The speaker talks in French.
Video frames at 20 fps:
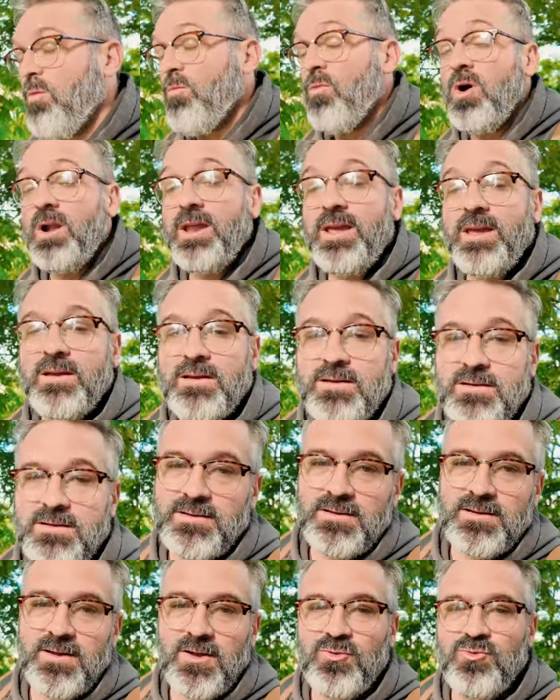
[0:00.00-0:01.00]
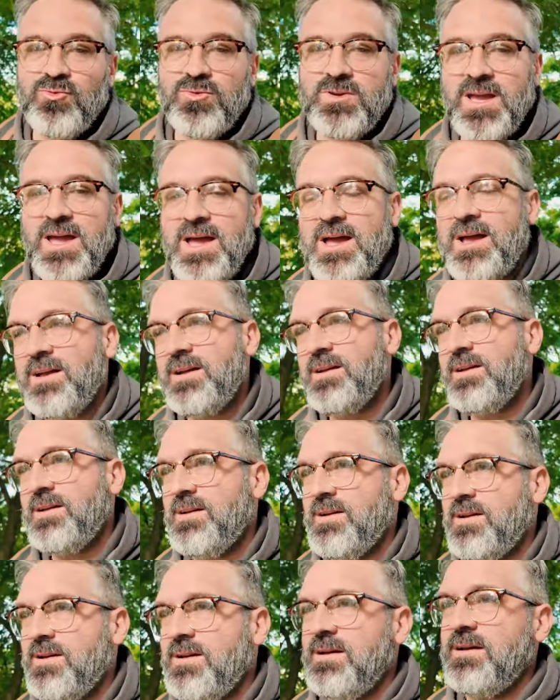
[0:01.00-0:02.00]
Bon, allez, en tout cas,
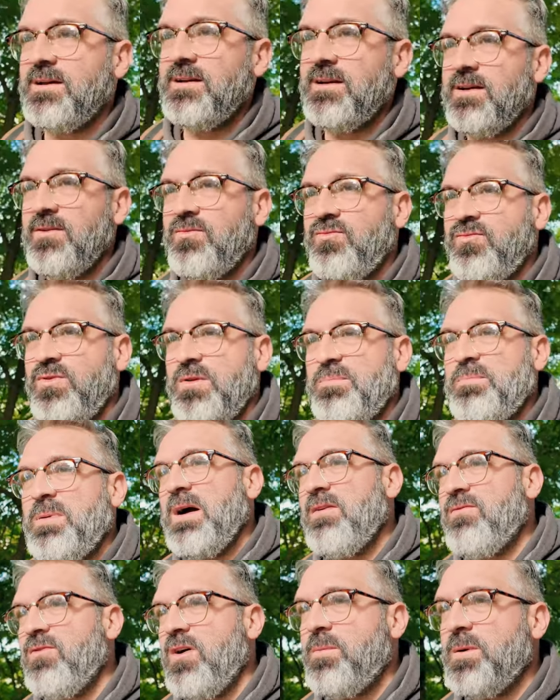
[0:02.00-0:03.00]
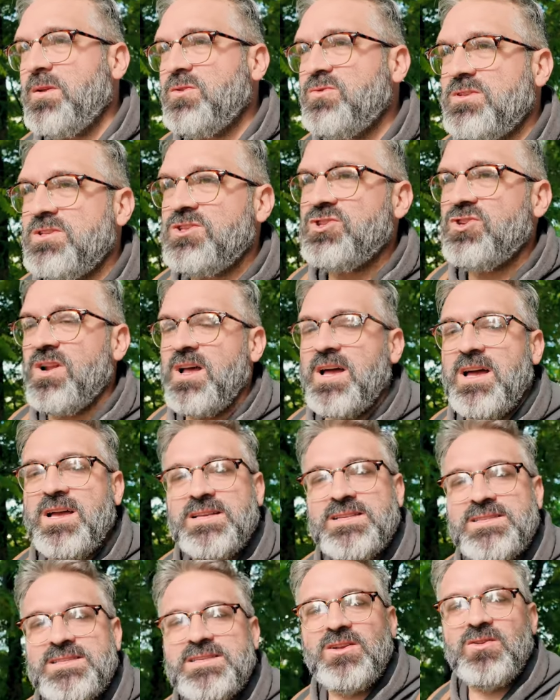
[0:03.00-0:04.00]
euh, vous pouvez pas avoir par tous ces gens-là.
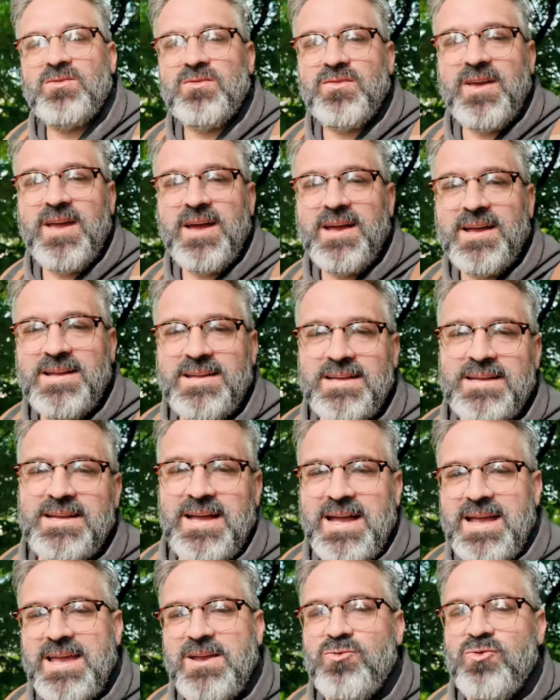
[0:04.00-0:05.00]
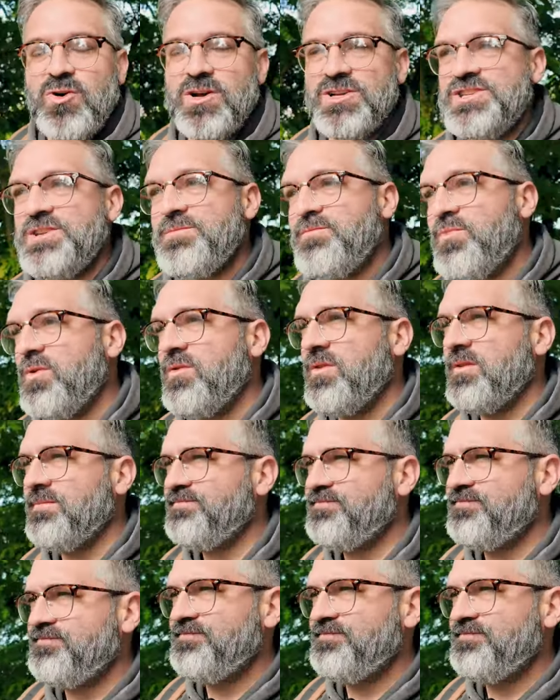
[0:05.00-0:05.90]
C'est l'enfer. Allez, courage des pauvres.